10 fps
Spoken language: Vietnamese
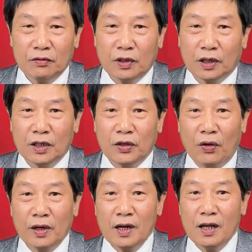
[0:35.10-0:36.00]
vì từ
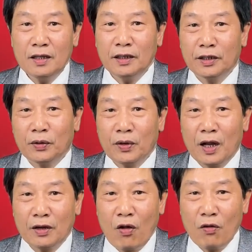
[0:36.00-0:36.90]
nhỏ đến lớn thì tôi
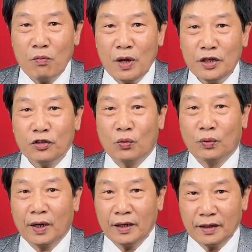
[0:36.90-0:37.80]
đã đón mấy chục
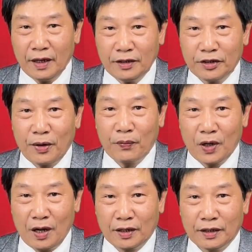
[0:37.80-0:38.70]
cái Tết
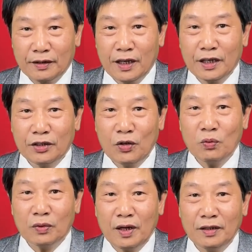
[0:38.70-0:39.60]
trong đời đi chúc
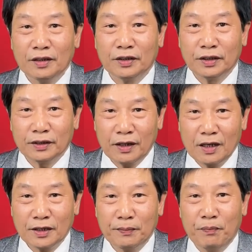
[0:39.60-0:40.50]
Tết người
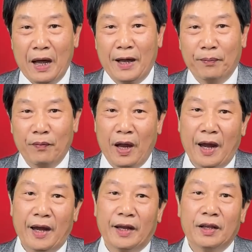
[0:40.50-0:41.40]
thân, bạn
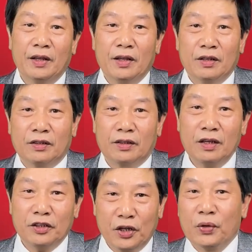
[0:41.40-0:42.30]
bè
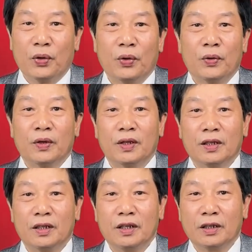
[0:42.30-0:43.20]
rất nhiều
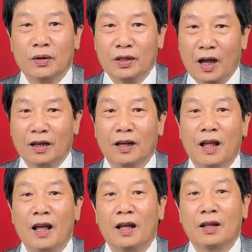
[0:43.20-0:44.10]
nhưng nó thật
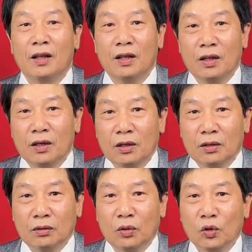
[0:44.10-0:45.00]
là
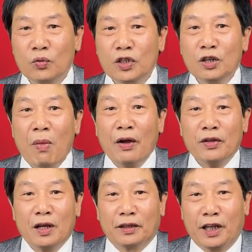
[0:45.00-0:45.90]
tôi cũng chưa bao
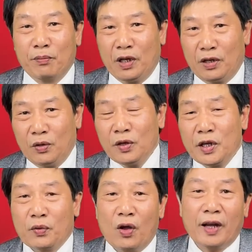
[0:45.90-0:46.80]
giờ tìm hiểu cái
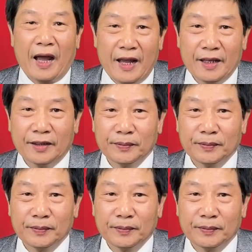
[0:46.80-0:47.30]
điều đó cả